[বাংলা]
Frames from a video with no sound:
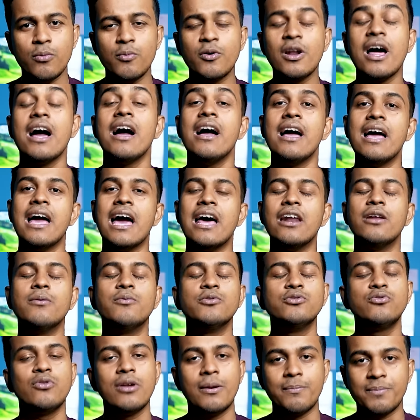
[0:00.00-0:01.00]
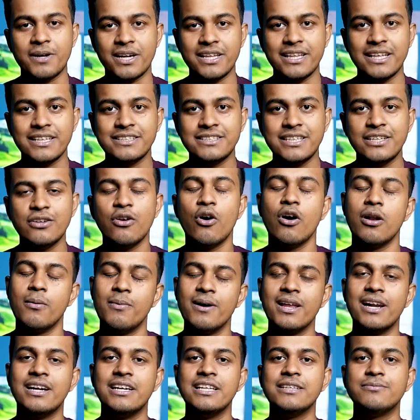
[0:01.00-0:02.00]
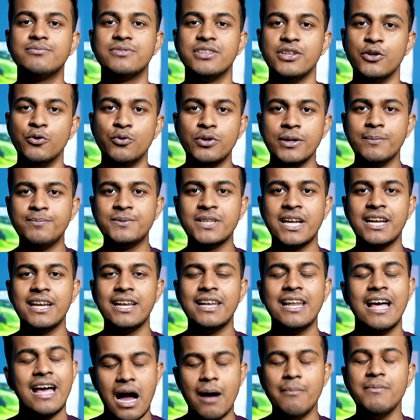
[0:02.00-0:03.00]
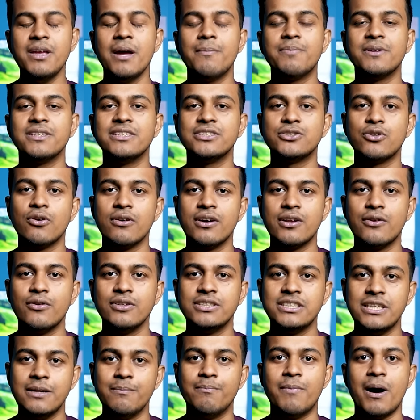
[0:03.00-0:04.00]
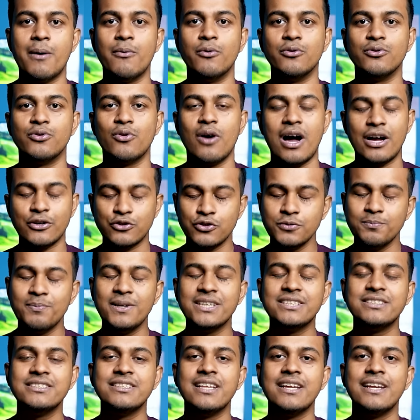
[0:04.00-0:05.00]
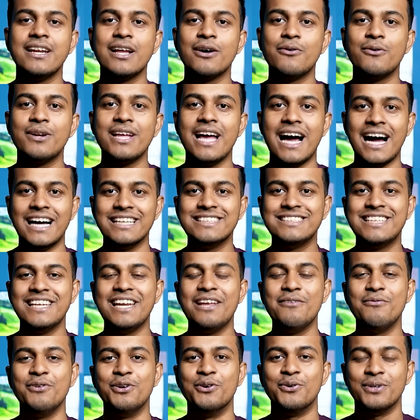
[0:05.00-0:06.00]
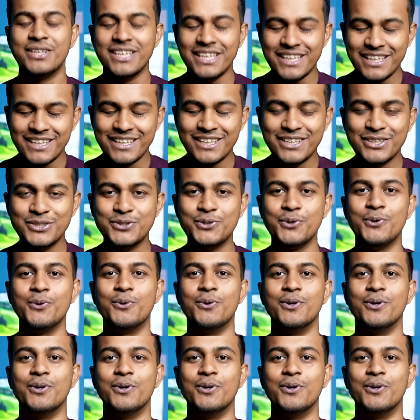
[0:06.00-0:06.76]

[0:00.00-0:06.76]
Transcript: করবো না হ্যালো বন্ধুরা আপনারা দেখছেন অল বাংলা টিপস ইউটিউব চ্যানেল আমি আপনাদের সঙ্গে রয়েছি বাবন তো আসুন বেশি দেরি না করে আজকের এই ভিডিওটি শুরু